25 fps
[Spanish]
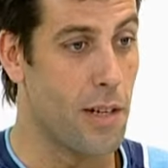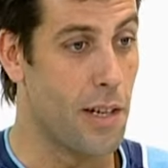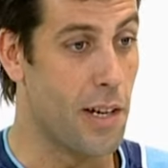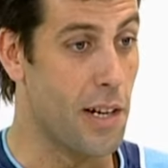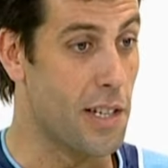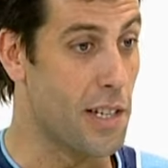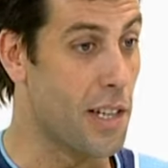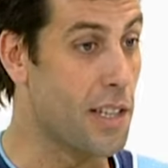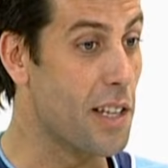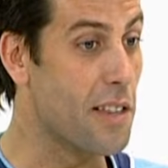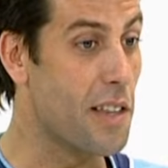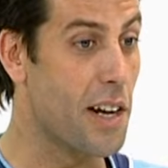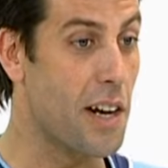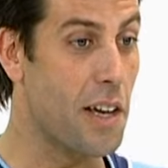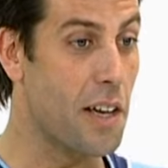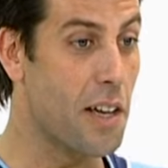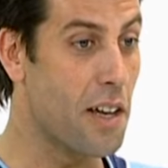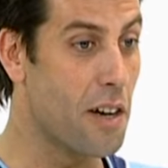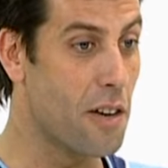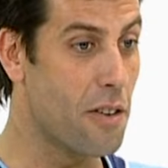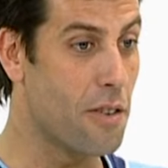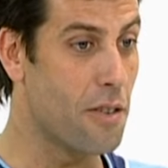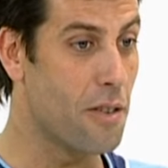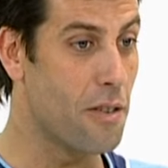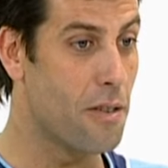estate
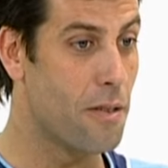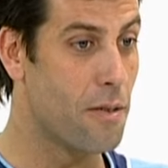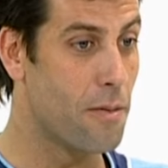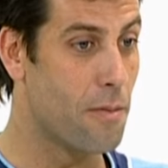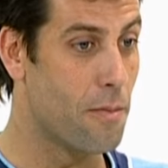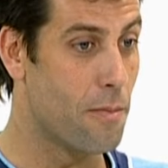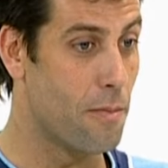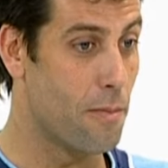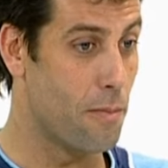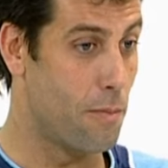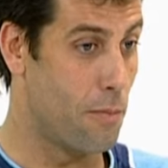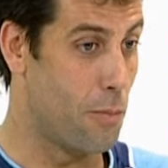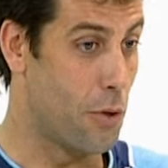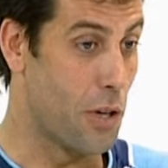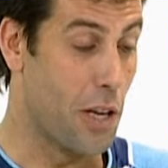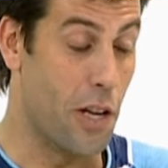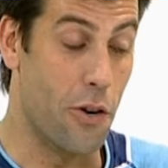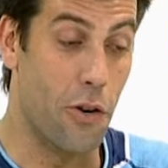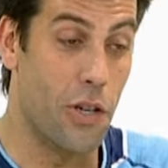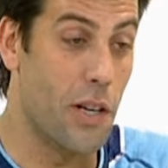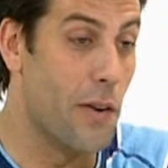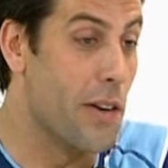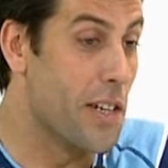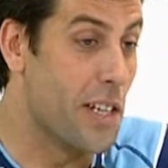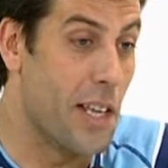tranquilo porque
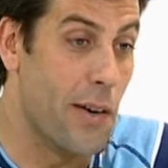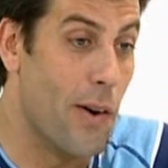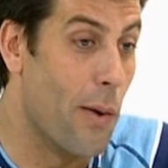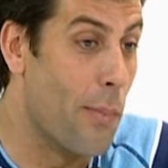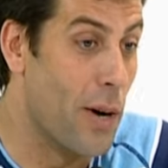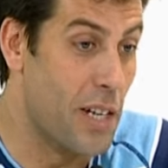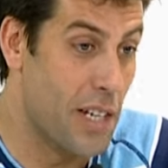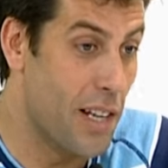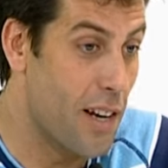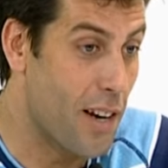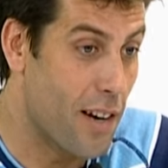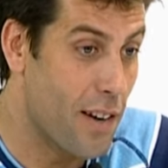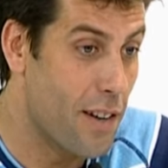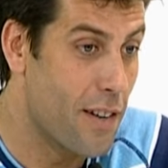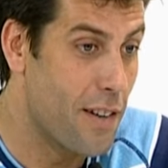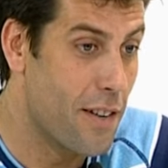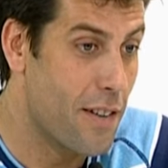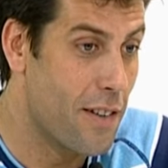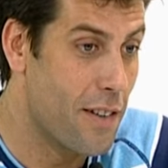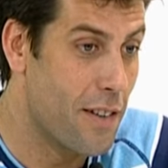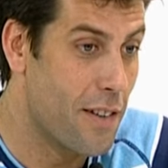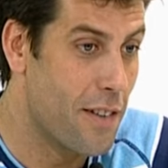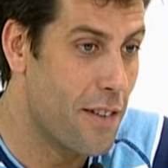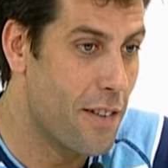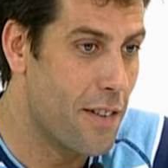no sabes qué va a pasar,
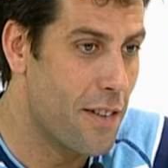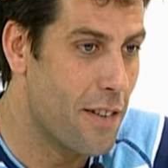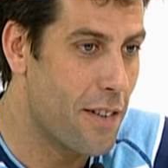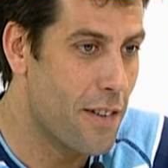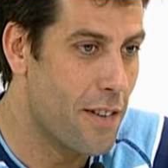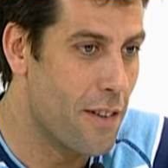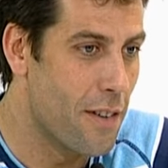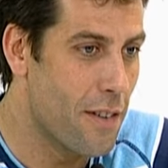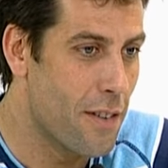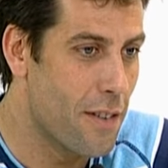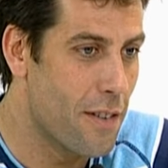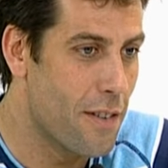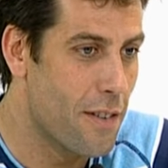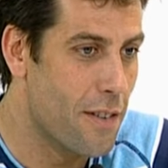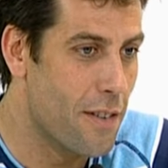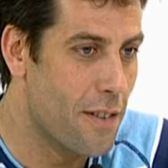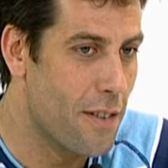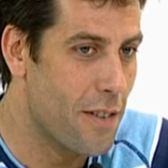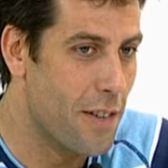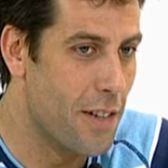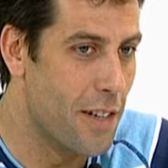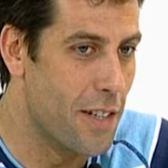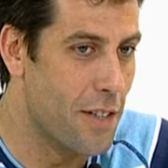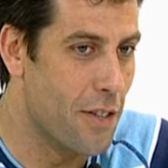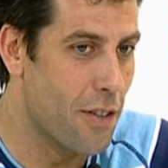¿no?
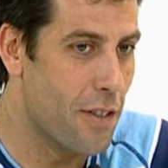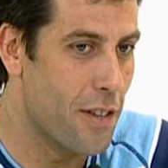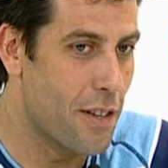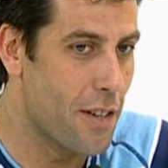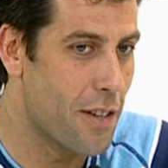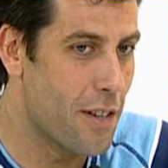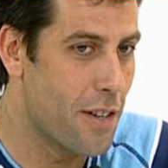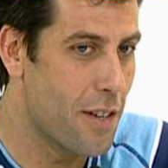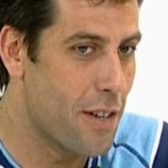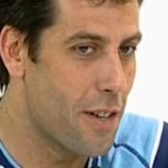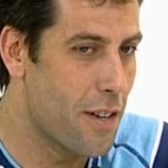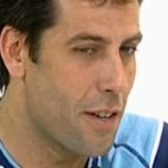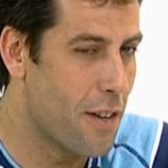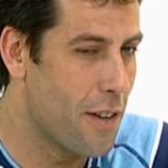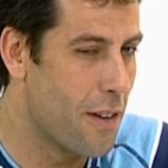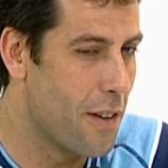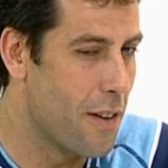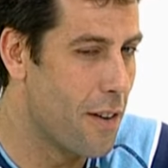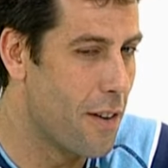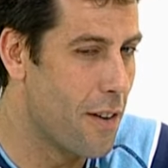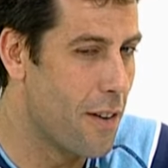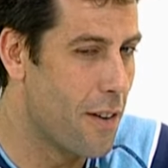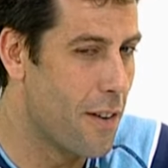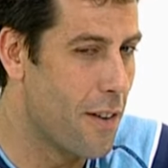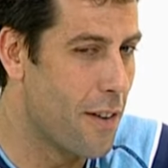Entonces,
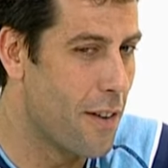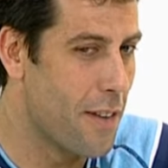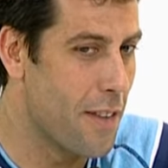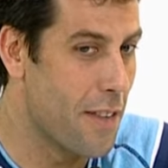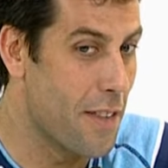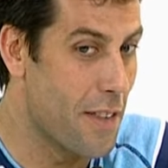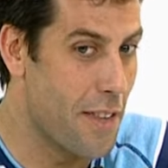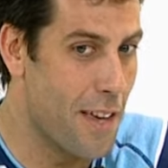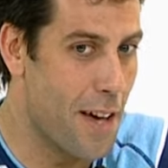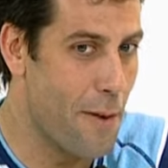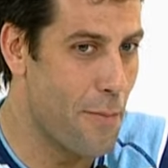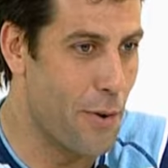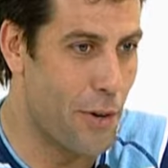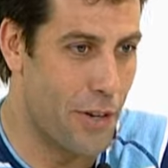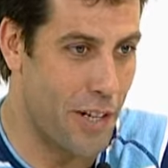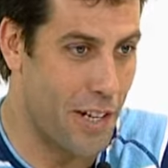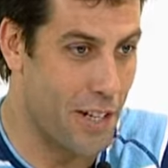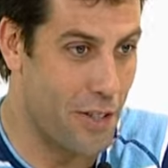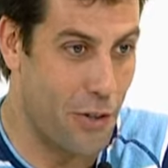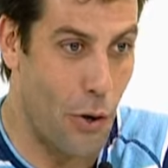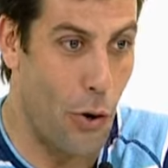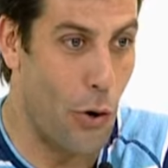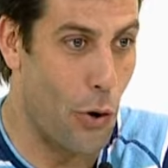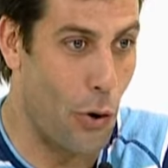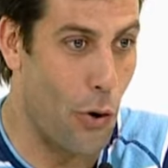ya, pero es que
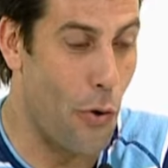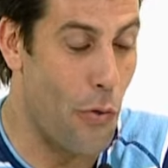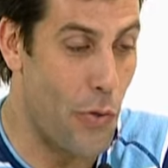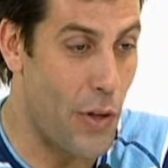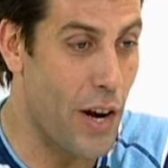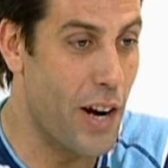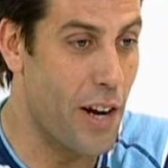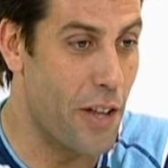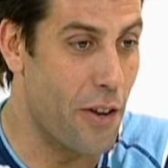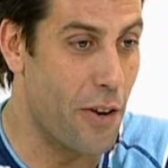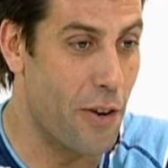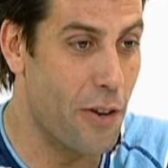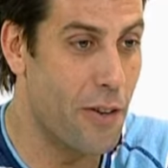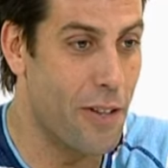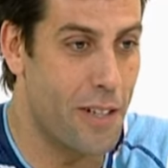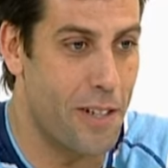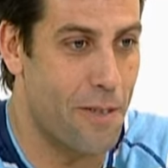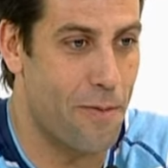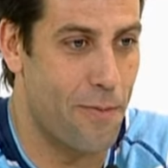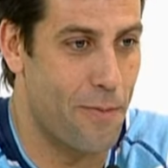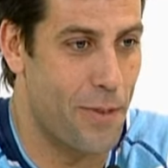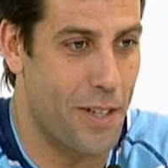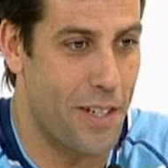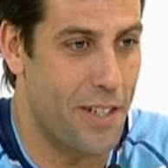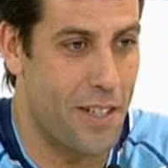es todo lo contrario, ¿no?
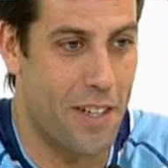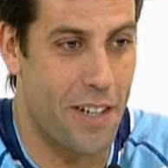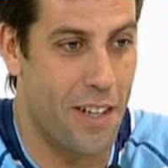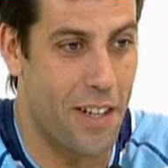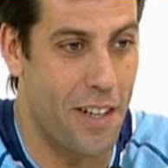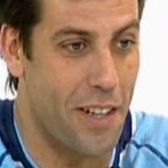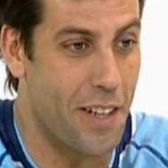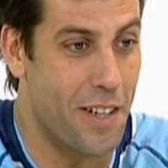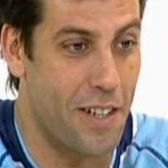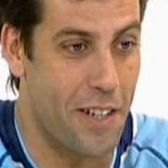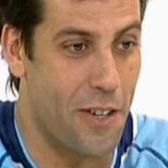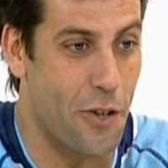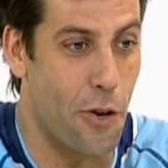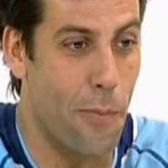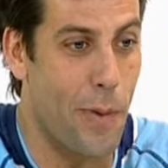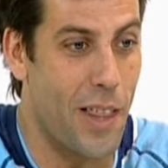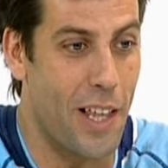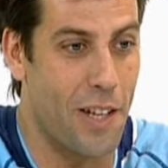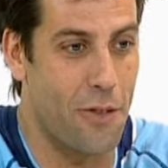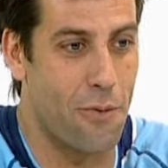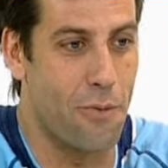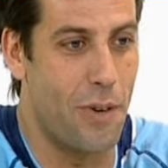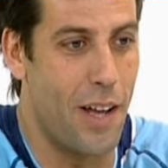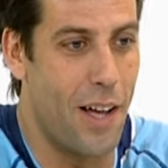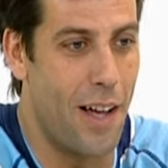Es, si, no me
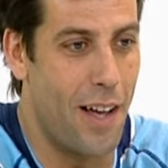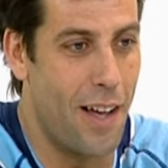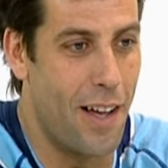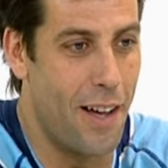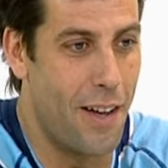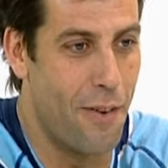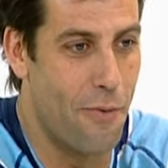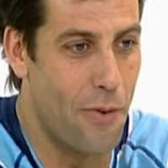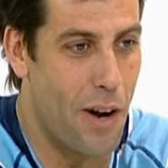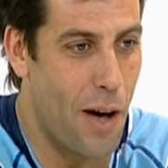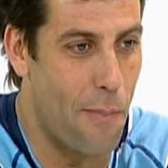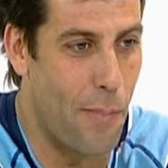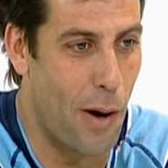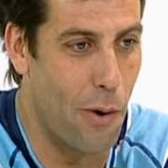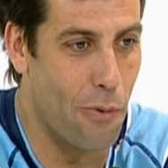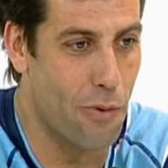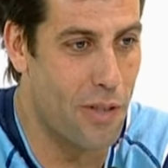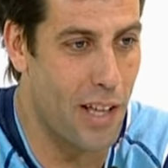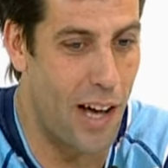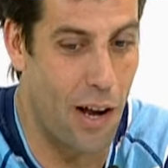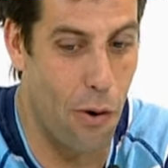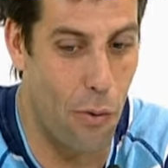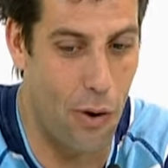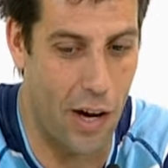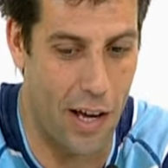das una,
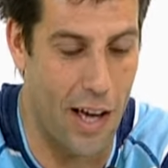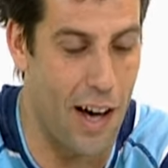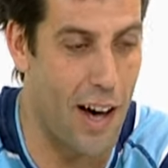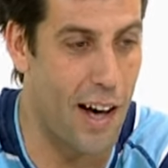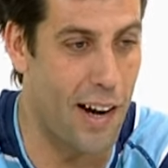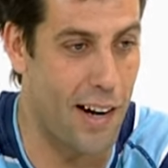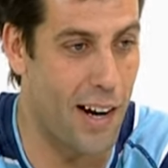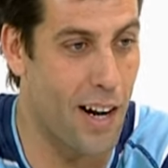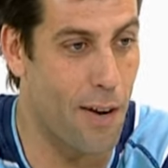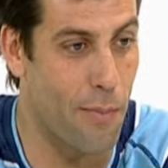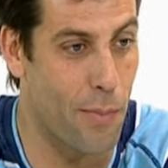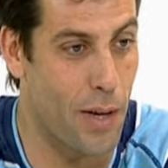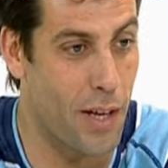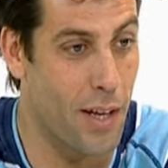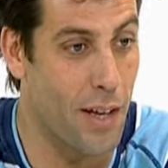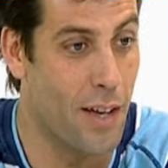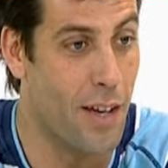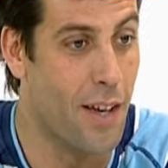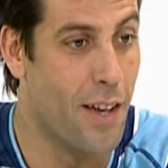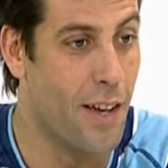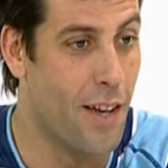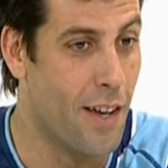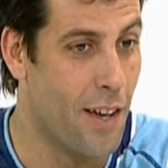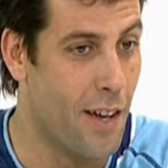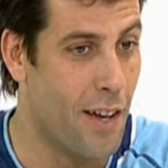pauta, algo a que agarrarme,
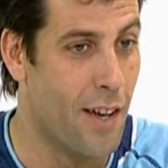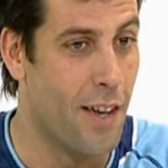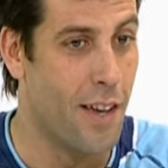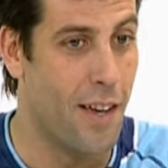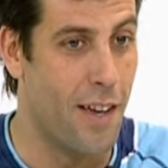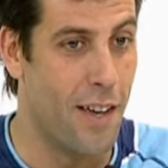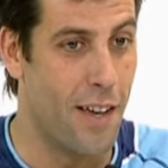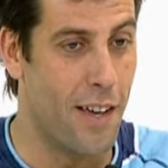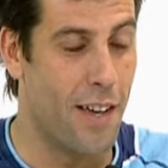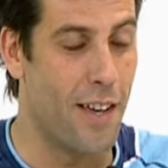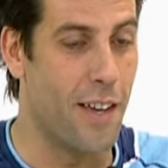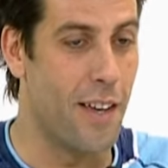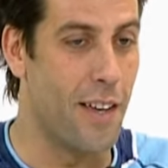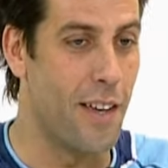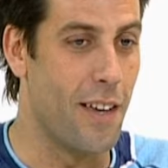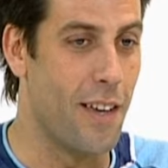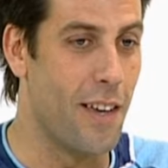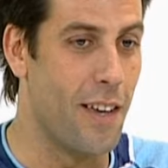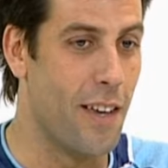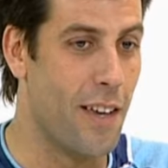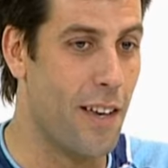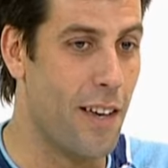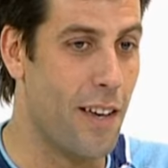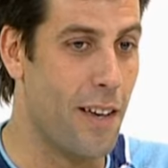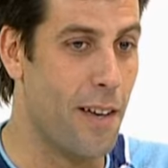
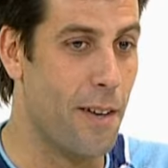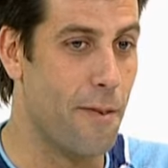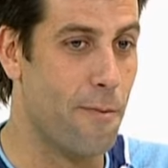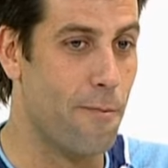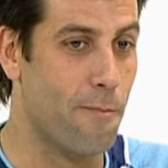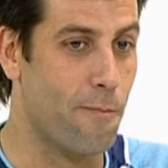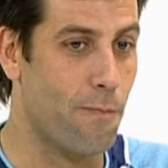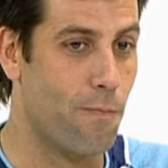eh,